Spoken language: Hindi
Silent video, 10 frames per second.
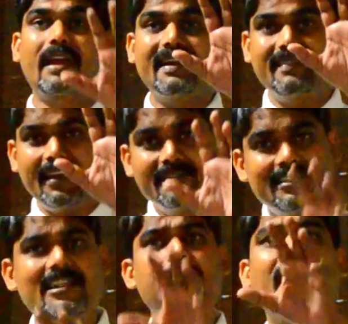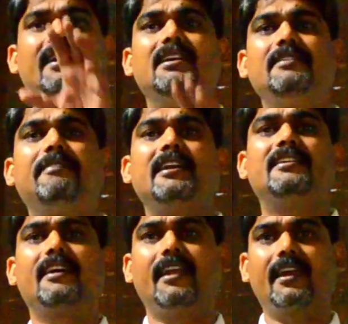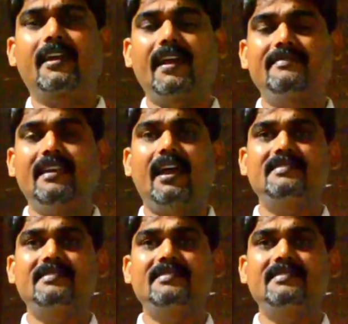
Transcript: कैसे इजीली हम आइडेंटिफाई करें कैसे